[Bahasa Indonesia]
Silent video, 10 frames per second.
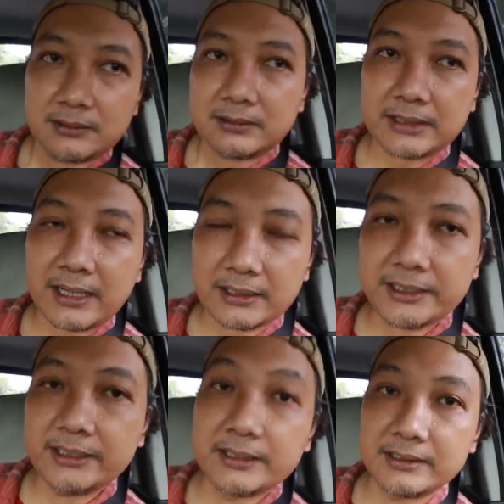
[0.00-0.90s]
sangat
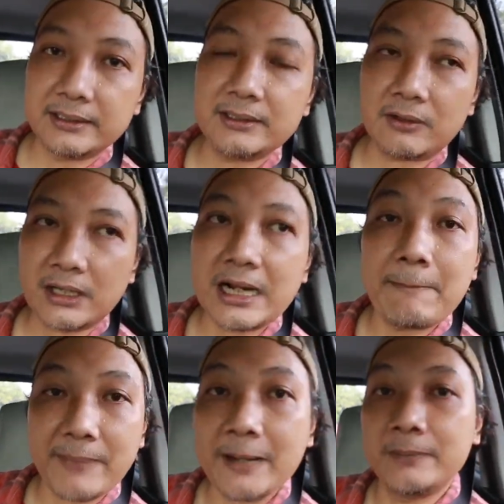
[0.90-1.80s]
tinggi jadi orang
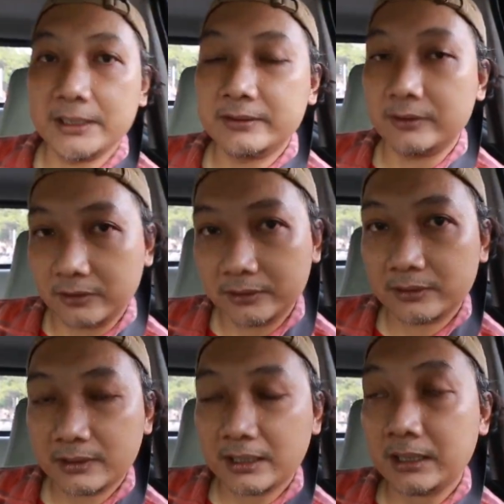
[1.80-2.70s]
gampang beli drone
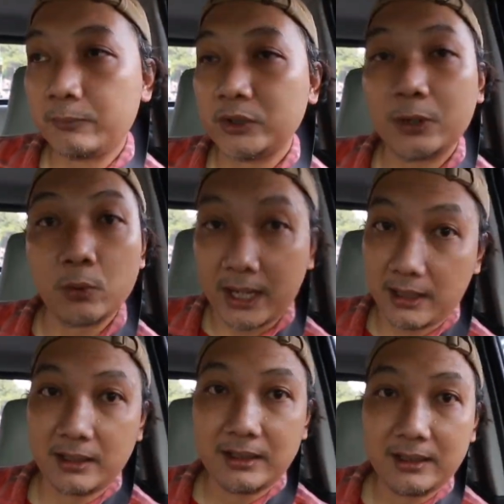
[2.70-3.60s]
karena punya uang